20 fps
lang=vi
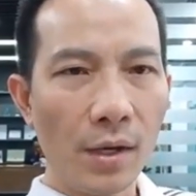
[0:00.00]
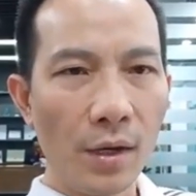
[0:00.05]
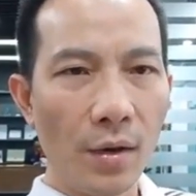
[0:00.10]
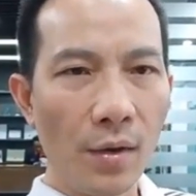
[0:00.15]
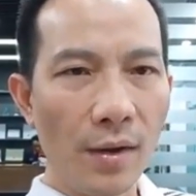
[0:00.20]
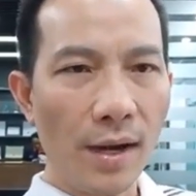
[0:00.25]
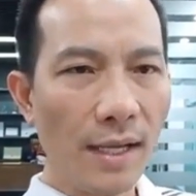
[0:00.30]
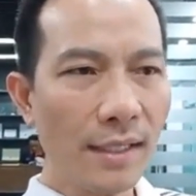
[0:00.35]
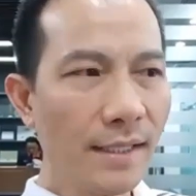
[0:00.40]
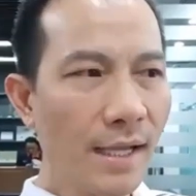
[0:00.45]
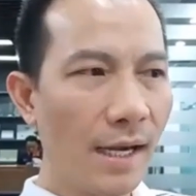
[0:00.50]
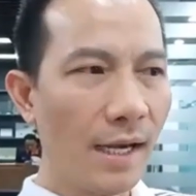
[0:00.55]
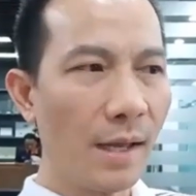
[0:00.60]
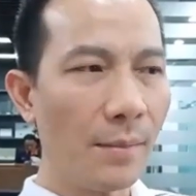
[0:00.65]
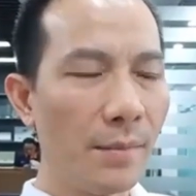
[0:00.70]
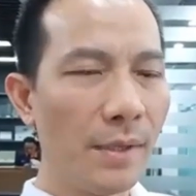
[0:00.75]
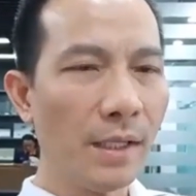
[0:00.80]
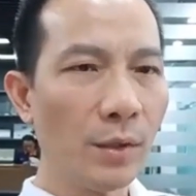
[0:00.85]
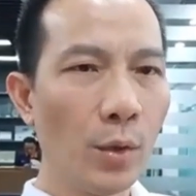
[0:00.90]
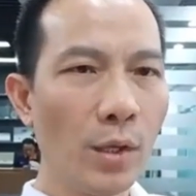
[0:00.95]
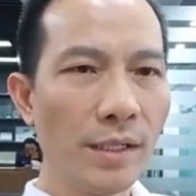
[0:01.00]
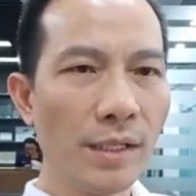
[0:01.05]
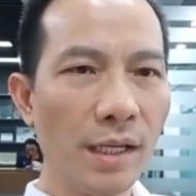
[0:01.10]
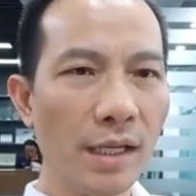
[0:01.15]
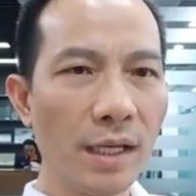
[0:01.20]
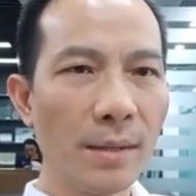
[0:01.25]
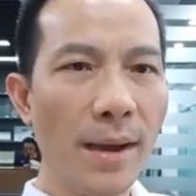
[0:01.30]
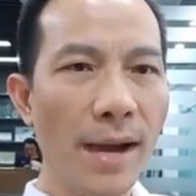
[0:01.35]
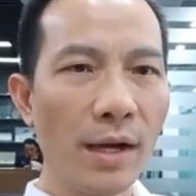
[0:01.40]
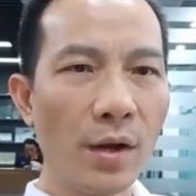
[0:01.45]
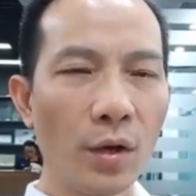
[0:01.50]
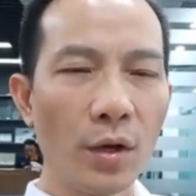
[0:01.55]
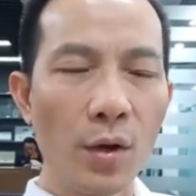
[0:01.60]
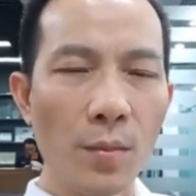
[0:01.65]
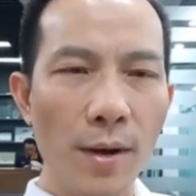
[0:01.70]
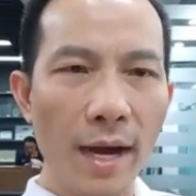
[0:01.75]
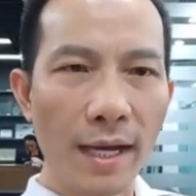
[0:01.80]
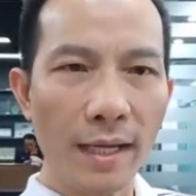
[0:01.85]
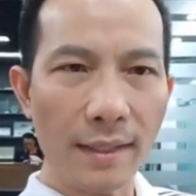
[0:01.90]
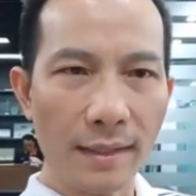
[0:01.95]
lo lắng rằng là mình thuyết trình cái bài đó
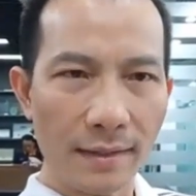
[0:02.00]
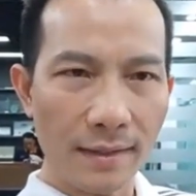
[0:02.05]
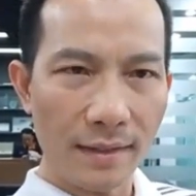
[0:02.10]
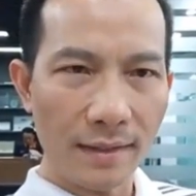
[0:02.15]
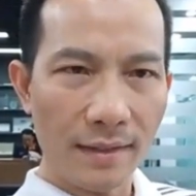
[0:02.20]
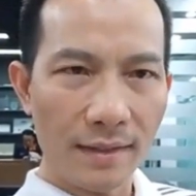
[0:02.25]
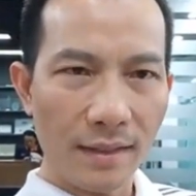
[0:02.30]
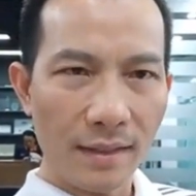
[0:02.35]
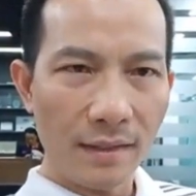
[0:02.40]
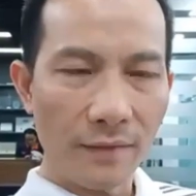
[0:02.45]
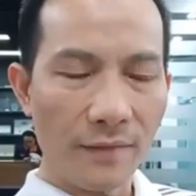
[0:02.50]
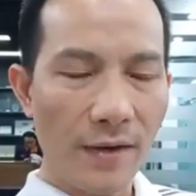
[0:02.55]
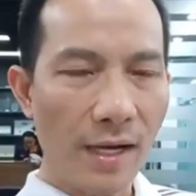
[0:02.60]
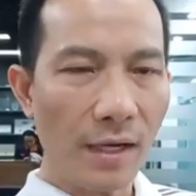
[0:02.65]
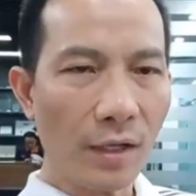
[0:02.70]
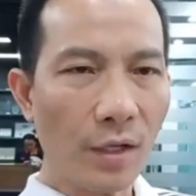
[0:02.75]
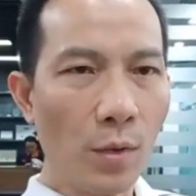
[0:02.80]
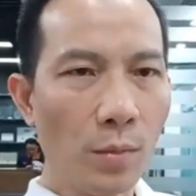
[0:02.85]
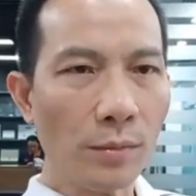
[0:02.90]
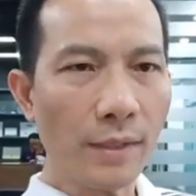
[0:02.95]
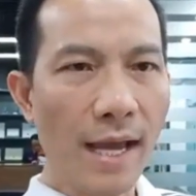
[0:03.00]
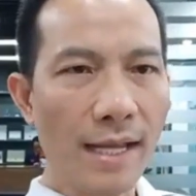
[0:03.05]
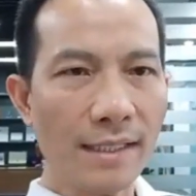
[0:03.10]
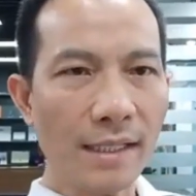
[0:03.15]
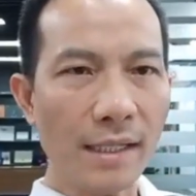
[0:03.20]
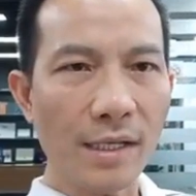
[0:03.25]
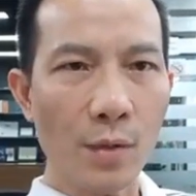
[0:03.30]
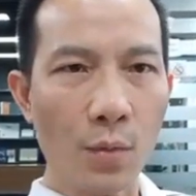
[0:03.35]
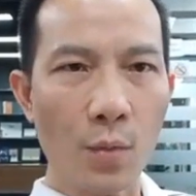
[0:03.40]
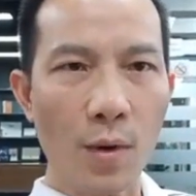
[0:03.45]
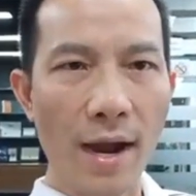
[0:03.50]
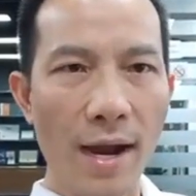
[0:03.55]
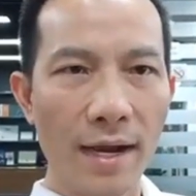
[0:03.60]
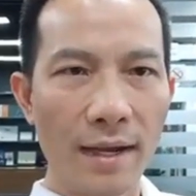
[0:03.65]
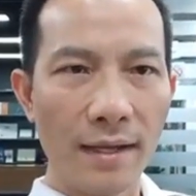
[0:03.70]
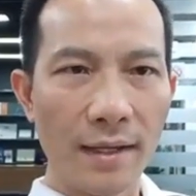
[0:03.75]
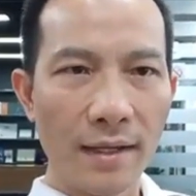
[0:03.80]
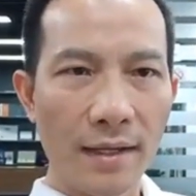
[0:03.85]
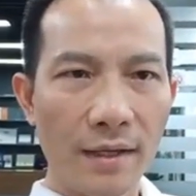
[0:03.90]
không hay và nó không ra hiệu quả,